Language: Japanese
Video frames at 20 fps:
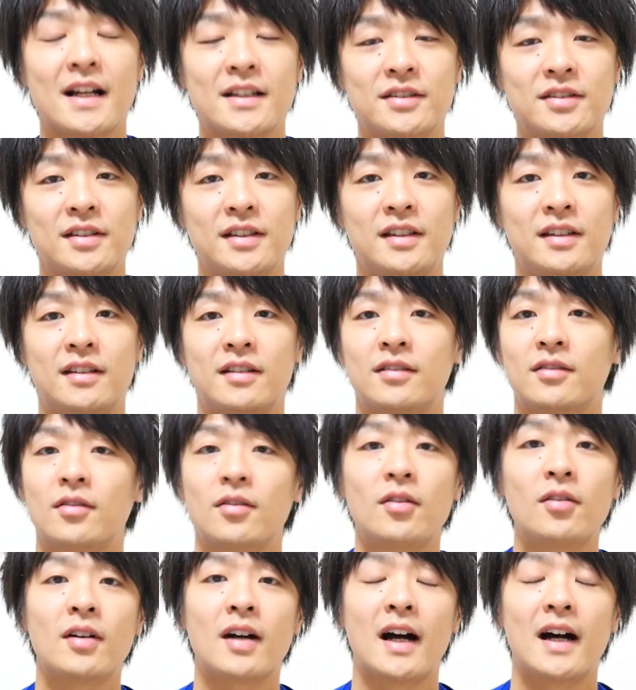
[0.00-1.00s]
熱いっていう
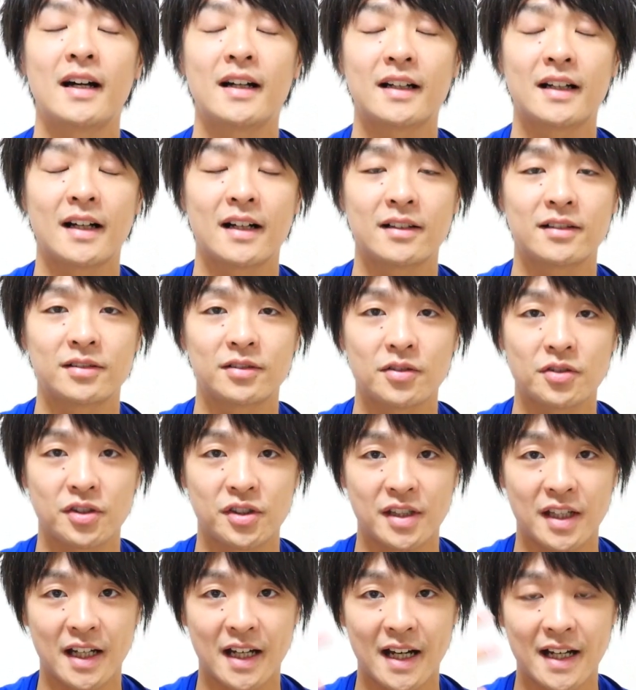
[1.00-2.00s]
のを感覚と
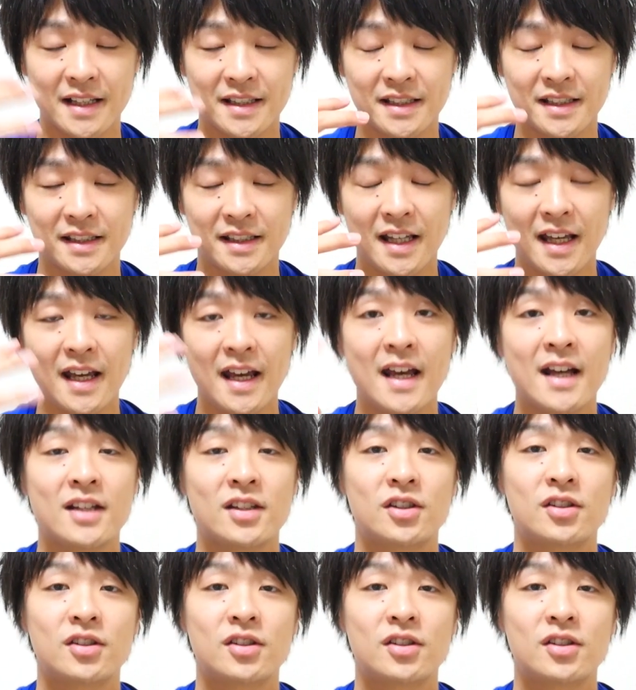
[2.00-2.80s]
して感じて